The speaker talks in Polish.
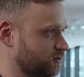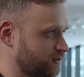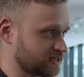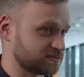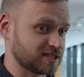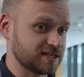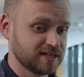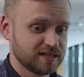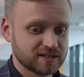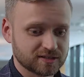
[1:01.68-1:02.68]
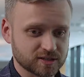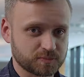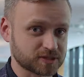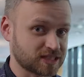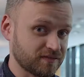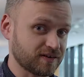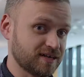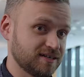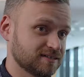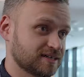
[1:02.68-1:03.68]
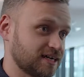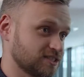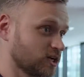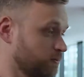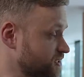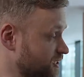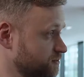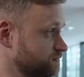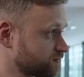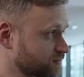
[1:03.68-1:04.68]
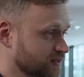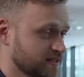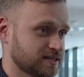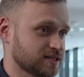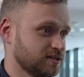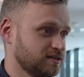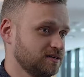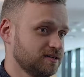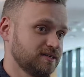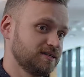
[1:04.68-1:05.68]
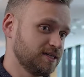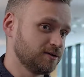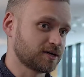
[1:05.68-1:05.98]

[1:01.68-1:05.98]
i uważam, że to jest podstawa każdego biznesu. Dlatego nie